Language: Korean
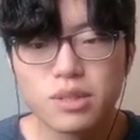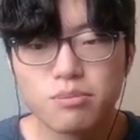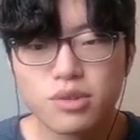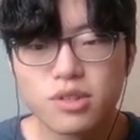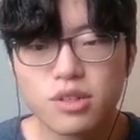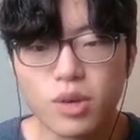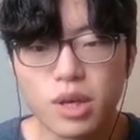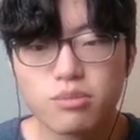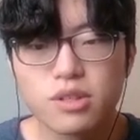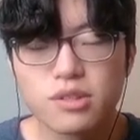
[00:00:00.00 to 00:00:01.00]
인풋을
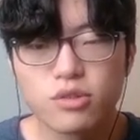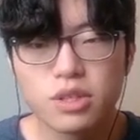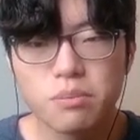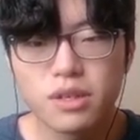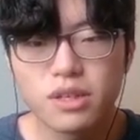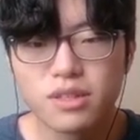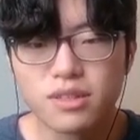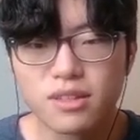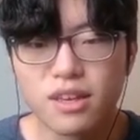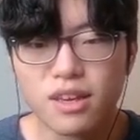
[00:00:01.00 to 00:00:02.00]
외부에서 수입해와야
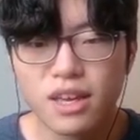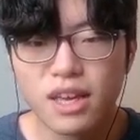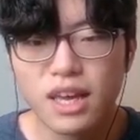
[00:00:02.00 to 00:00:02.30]
되는데